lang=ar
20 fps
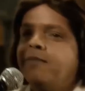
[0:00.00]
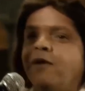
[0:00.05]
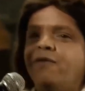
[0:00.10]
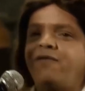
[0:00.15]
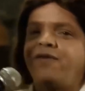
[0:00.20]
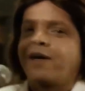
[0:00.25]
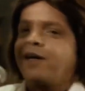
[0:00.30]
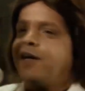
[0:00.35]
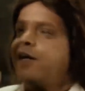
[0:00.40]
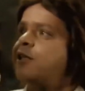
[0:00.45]
من
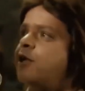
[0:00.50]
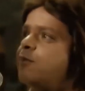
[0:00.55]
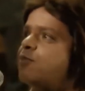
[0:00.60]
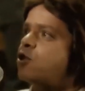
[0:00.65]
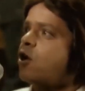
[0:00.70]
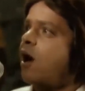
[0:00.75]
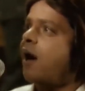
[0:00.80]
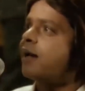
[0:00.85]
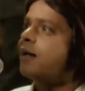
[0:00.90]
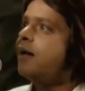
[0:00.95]
فرحتي
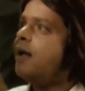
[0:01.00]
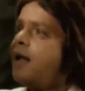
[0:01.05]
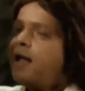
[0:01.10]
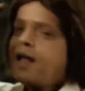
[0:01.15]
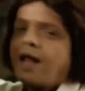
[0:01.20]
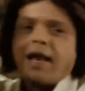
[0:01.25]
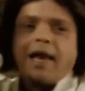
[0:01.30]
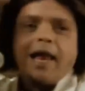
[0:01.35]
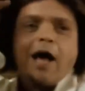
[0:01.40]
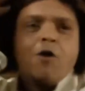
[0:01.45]
بشعري
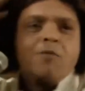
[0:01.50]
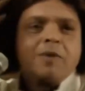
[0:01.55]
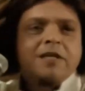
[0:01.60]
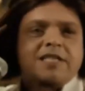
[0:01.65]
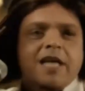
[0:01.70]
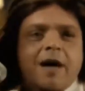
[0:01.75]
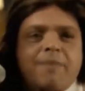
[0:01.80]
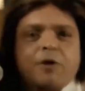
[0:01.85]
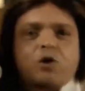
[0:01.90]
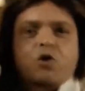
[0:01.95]
لو
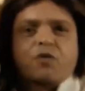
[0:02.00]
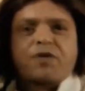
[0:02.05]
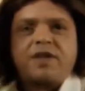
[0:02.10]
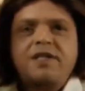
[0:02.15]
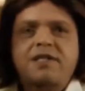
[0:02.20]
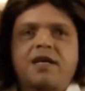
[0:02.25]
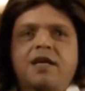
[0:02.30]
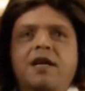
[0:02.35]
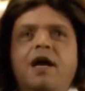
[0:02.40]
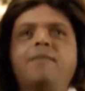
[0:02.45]
متظبط وفيه
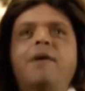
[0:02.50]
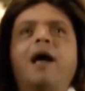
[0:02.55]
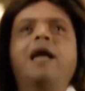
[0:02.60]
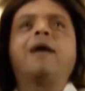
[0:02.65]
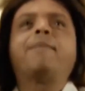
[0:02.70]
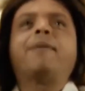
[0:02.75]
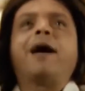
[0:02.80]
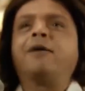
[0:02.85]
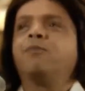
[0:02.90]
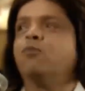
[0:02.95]
سيرم
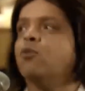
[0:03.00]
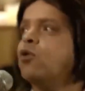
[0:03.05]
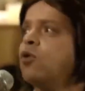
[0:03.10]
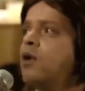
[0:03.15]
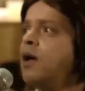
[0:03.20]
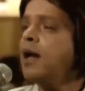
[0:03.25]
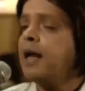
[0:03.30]
انا بنمو